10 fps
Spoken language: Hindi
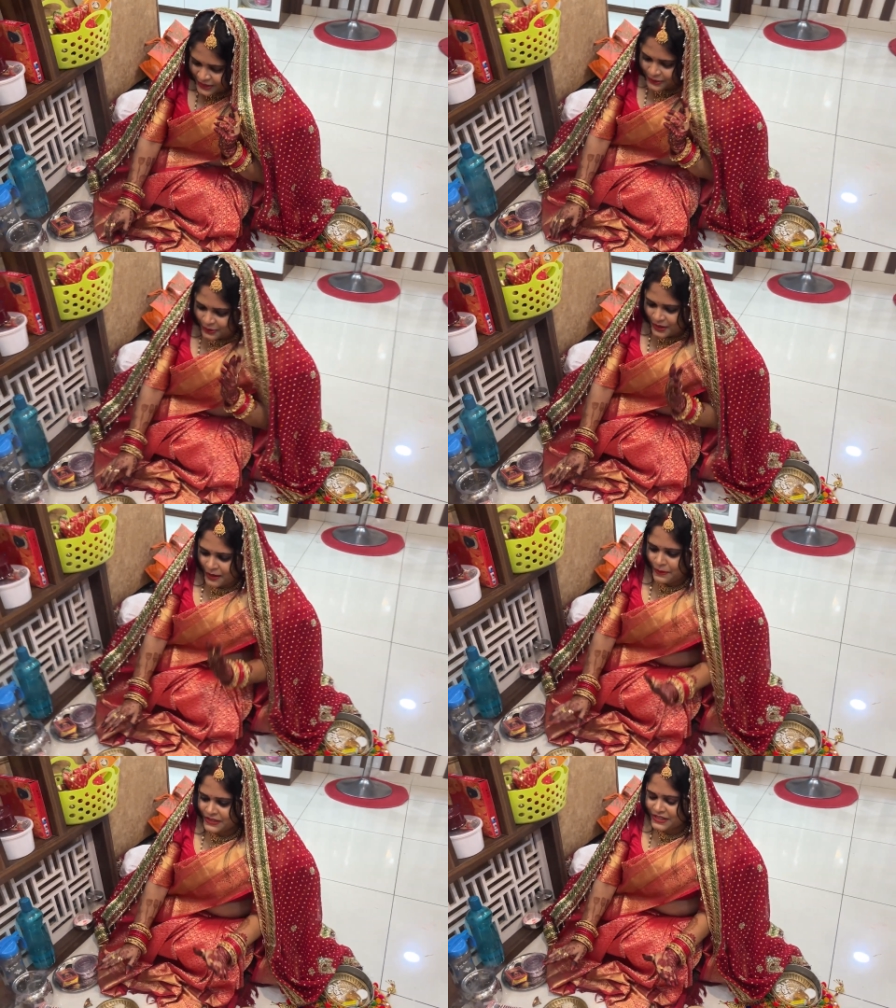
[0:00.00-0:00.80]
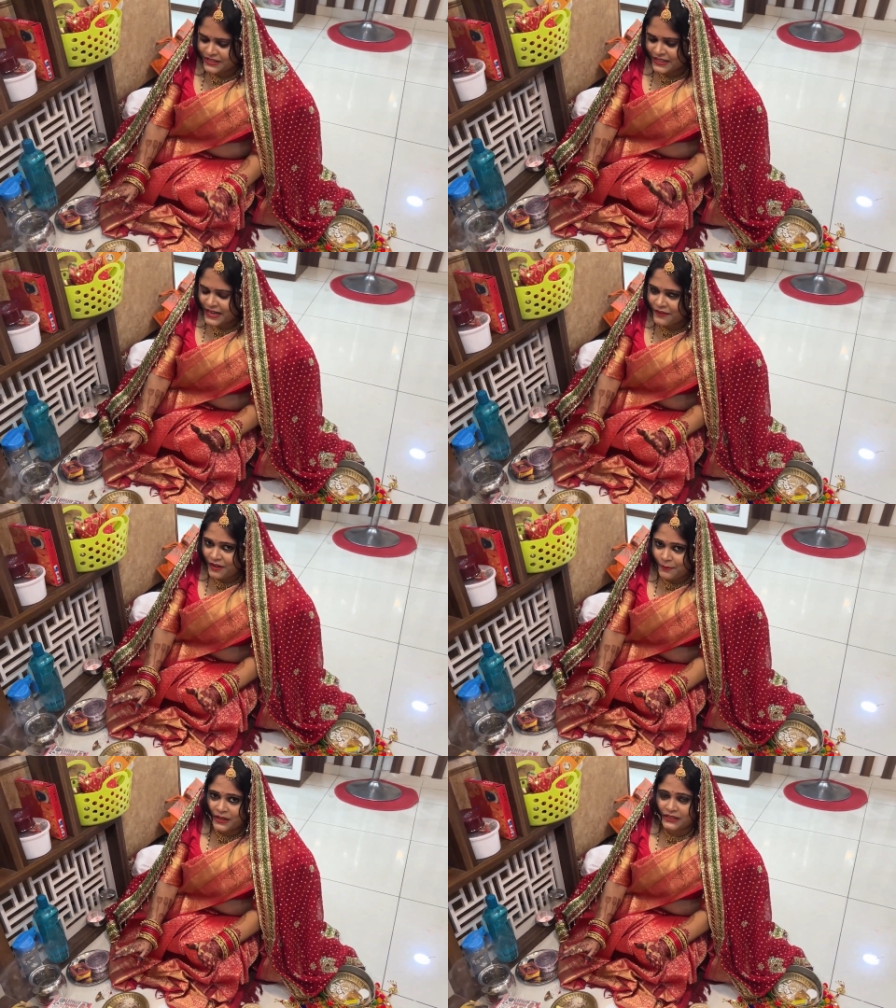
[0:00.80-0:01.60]
तो अब अच्छे से
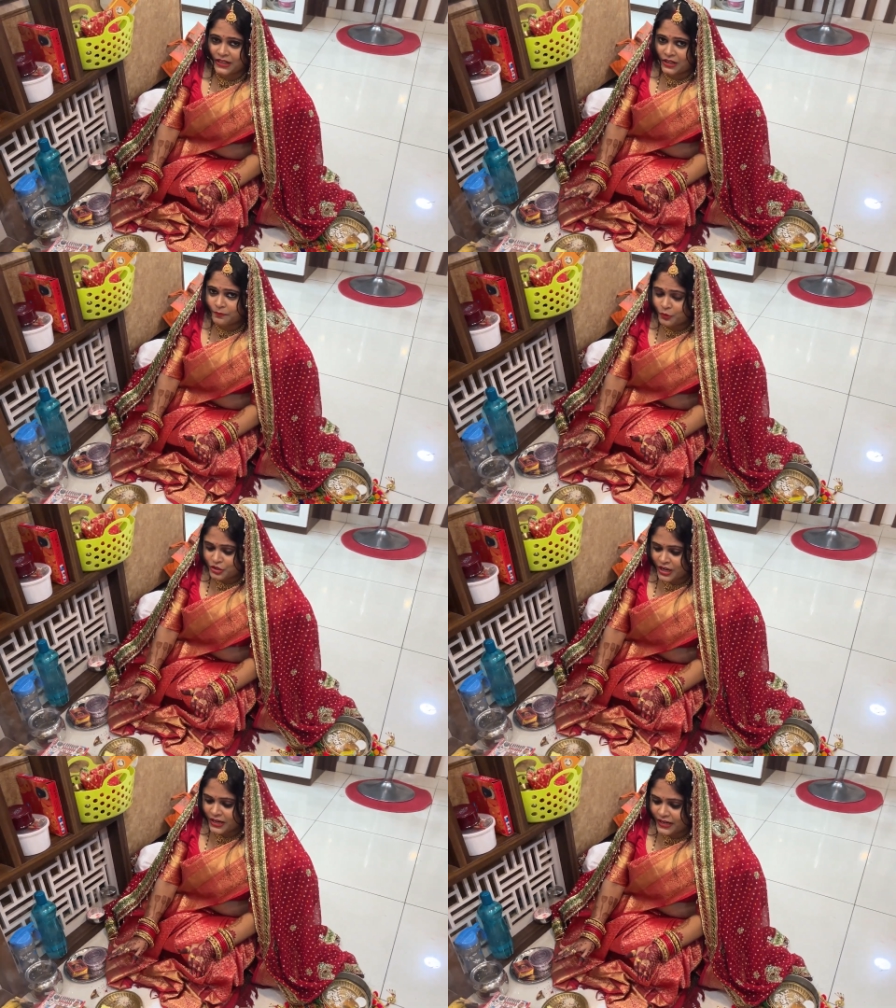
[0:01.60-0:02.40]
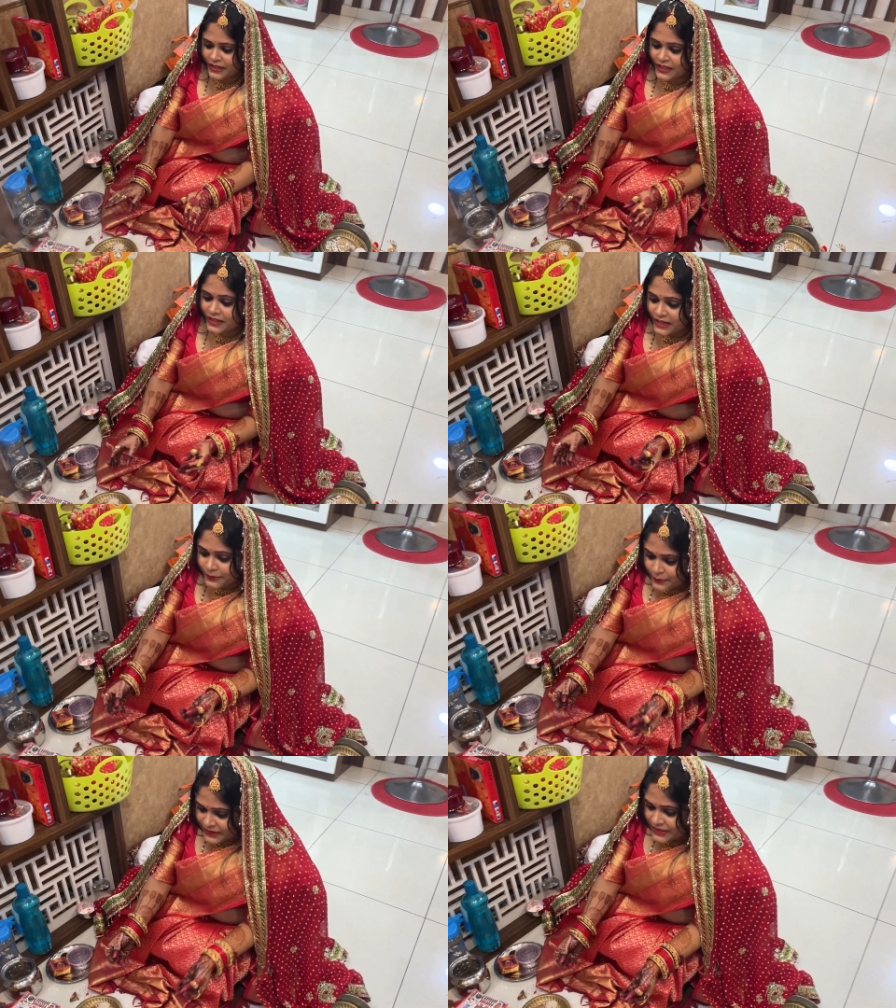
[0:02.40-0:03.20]
करवा माता का पूजा करेंगे
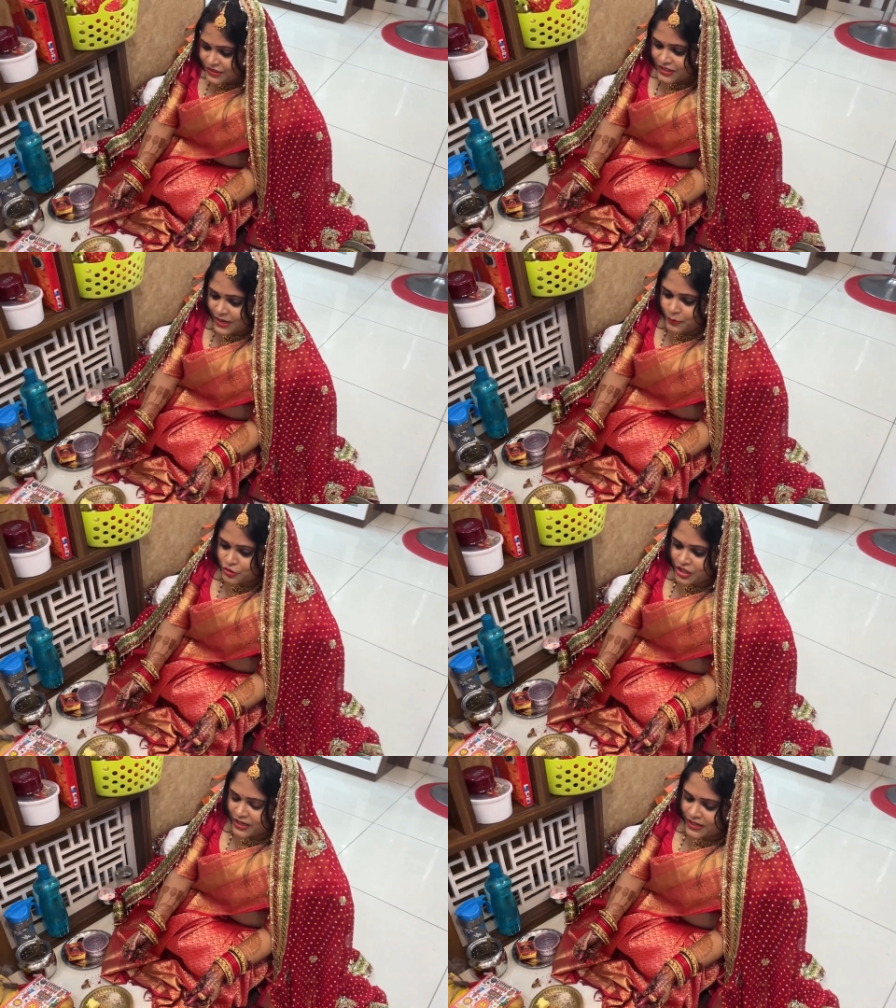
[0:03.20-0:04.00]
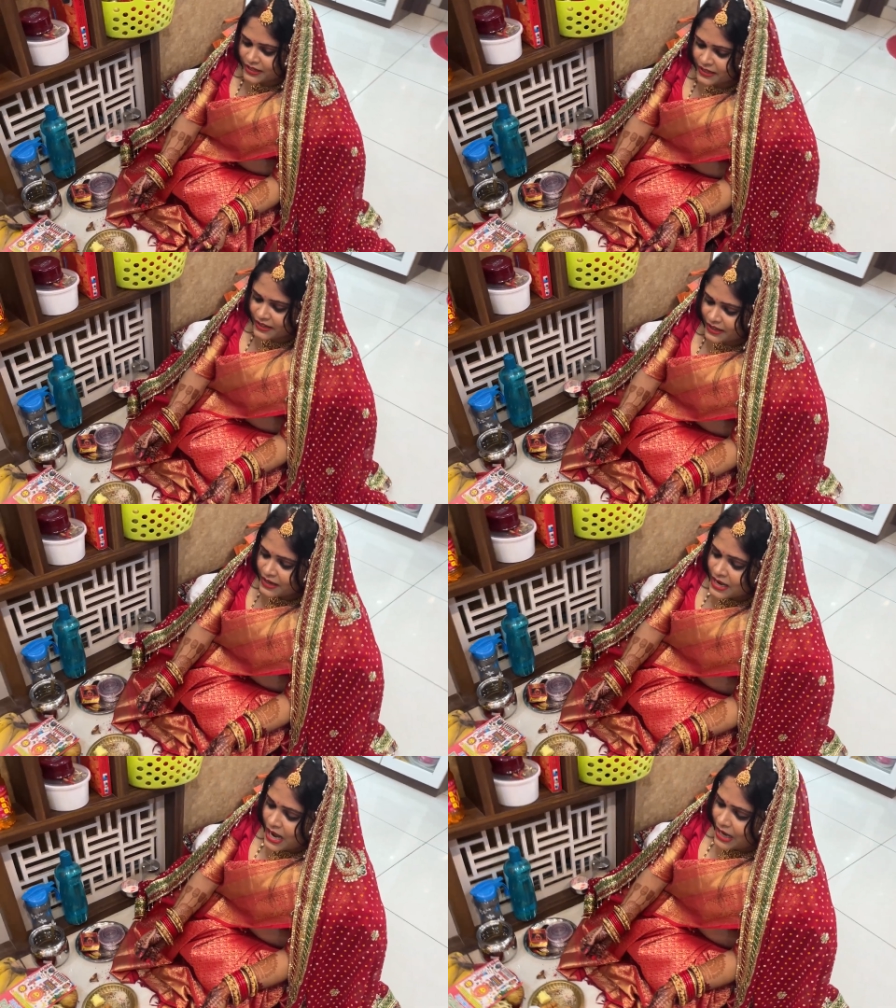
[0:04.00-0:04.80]
गणपति जी का पूजा करेंगे
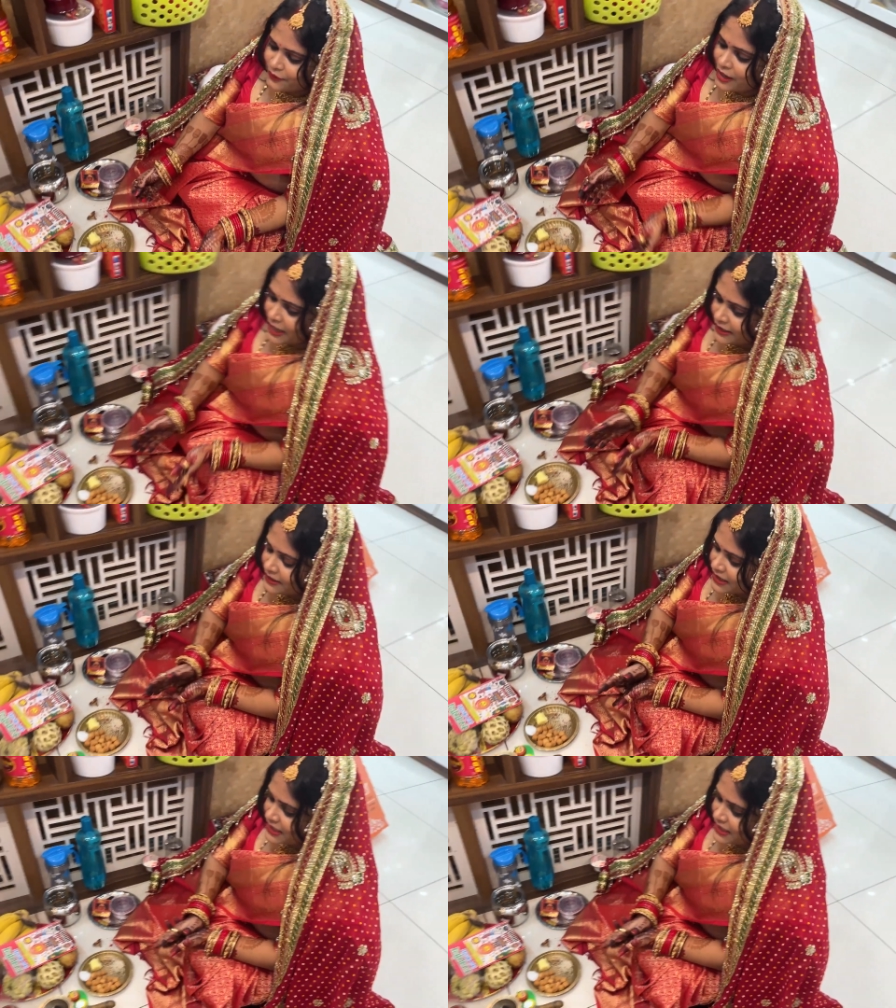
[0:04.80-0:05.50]
आवाहन कर